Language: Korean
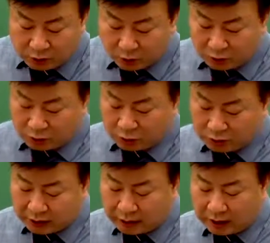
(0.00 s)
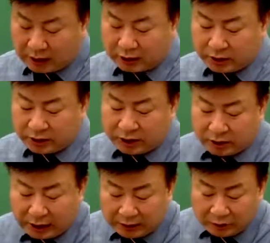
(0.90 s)
공동생활 가정이나
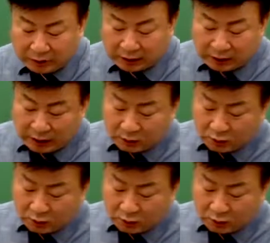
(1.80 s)
지역 아동센터